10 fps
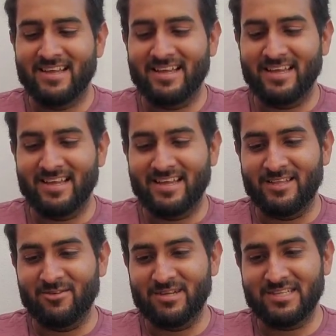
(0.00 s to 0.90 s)

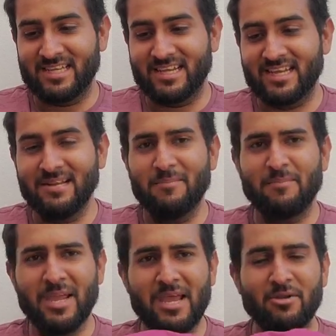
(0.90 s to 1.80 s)
Eh, no es de gel,
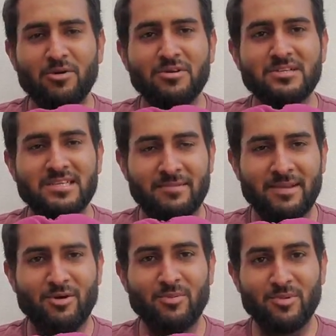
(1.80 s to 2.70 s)
pero se
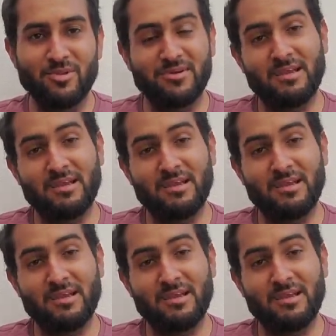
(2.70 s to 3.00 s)
ve cómodo.